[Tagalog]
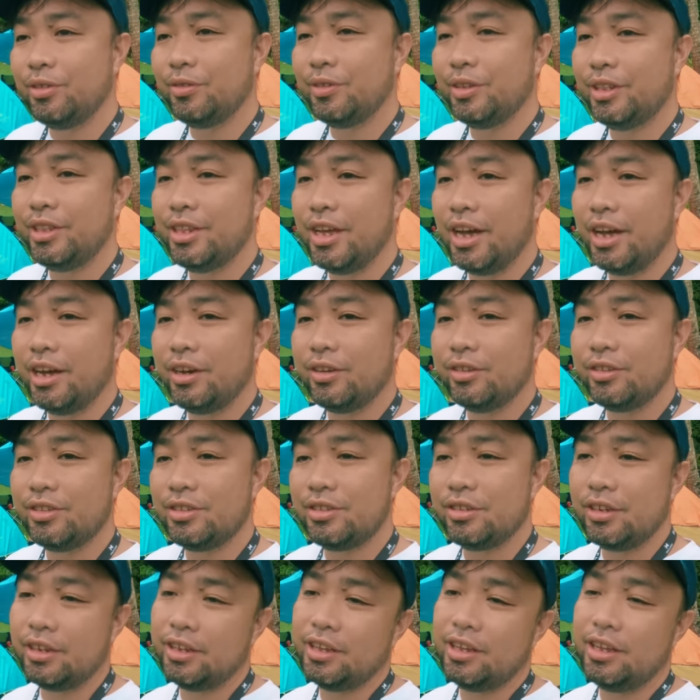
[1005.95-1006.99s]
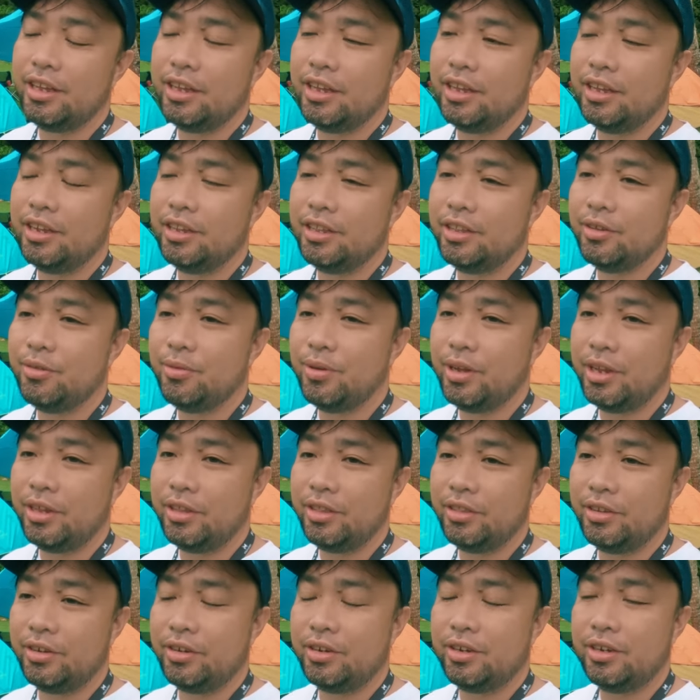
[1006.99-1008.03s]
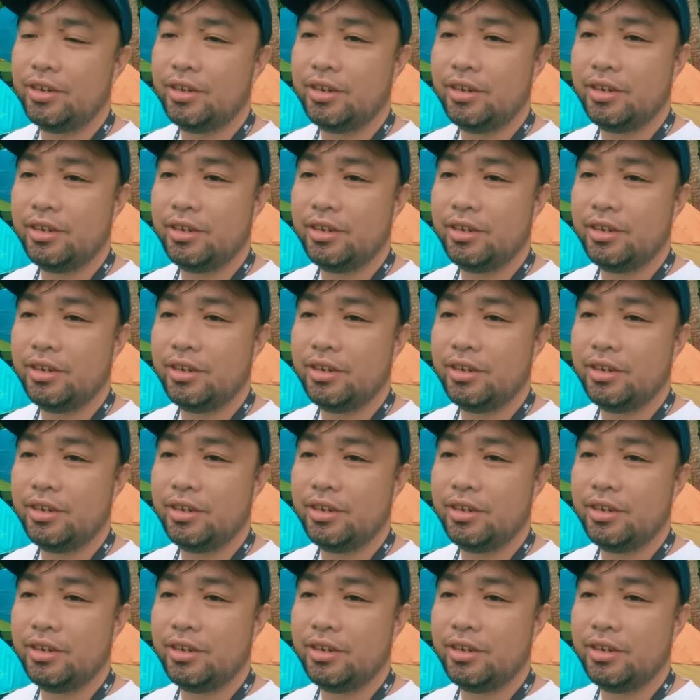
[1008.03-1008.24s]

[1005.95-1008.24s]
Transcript: without checking in the weather.